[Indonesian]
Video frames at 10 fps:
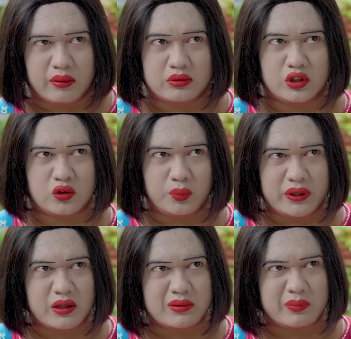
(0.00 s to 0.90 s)
habis itu
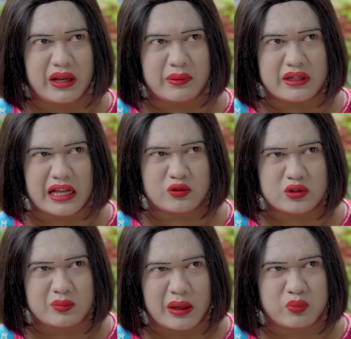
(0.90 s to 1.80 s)
pinjam sembilan sembilan
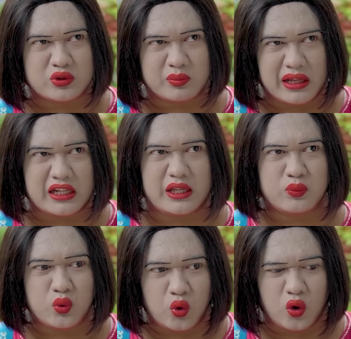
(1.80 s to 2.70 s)
ratus puluh sembilan
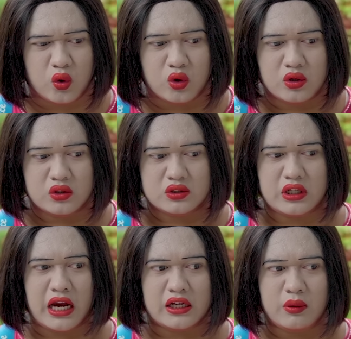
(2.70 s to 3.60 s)
ribu.
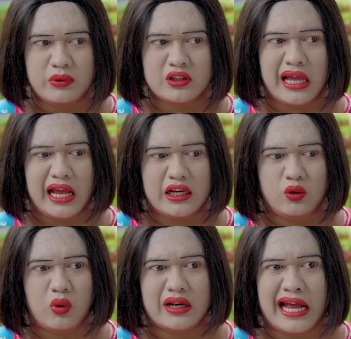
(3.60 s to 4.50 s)
Sekarang minta lagi
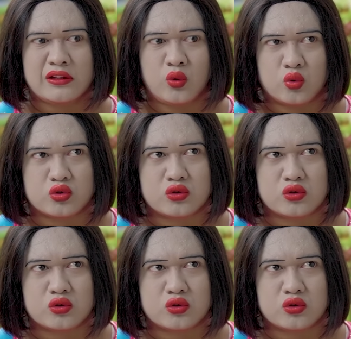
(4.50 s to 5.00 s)
200.